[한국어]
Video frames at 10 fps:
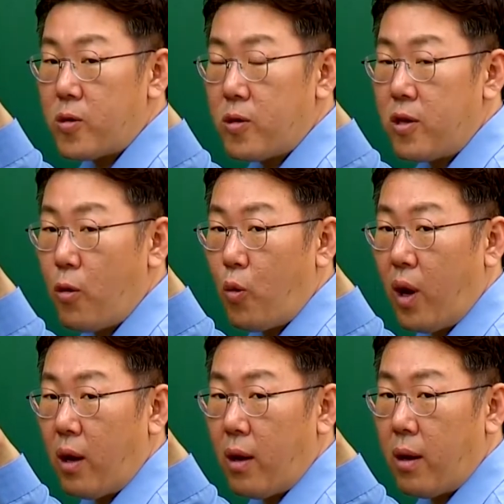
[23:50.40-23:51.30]

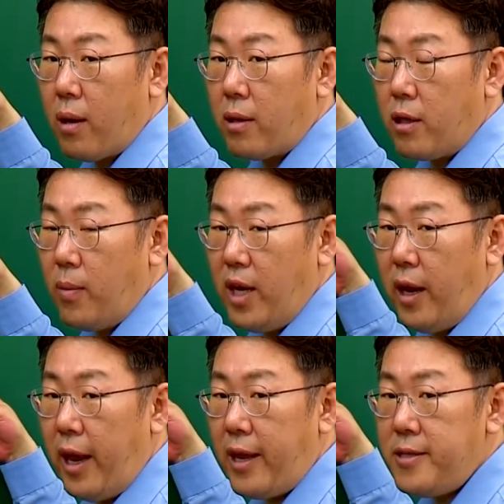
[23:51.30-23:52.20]
능력과 그 다음에
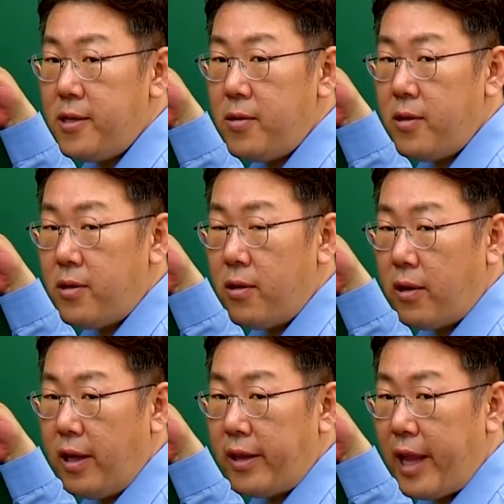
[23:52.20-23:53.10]
행정
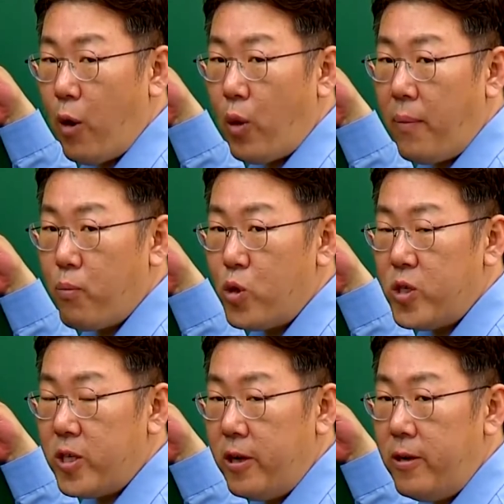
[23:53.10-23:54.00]
능력이 탁월한
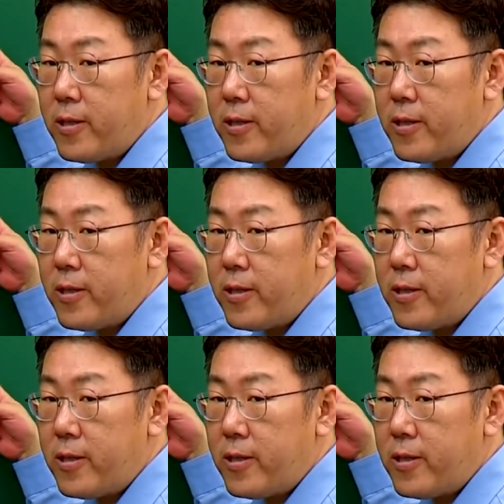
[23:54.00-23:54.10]
문신을